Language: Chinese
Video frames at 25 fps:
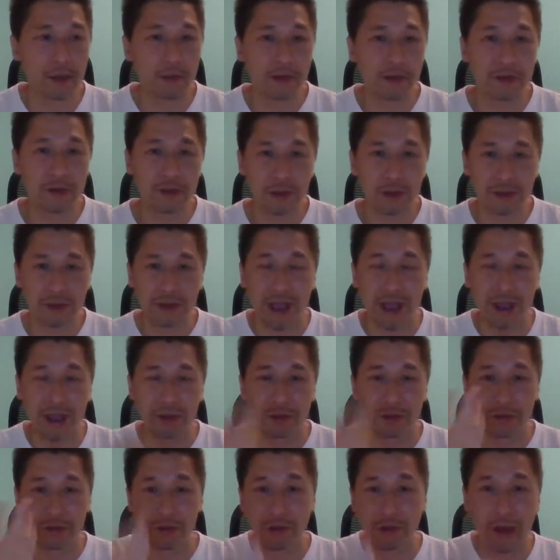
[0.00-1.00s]
或是
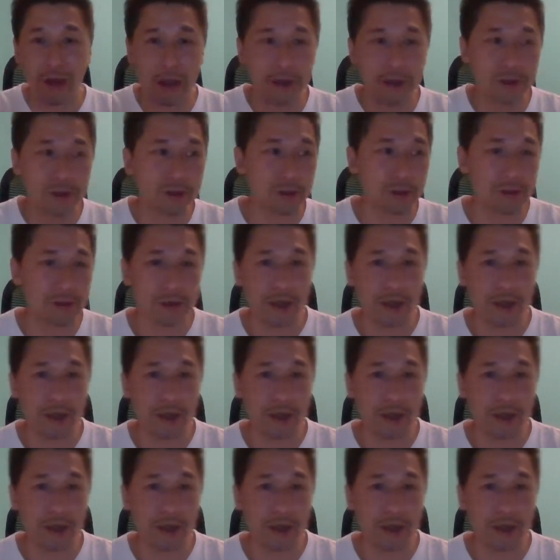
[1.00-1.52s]
弹出来，首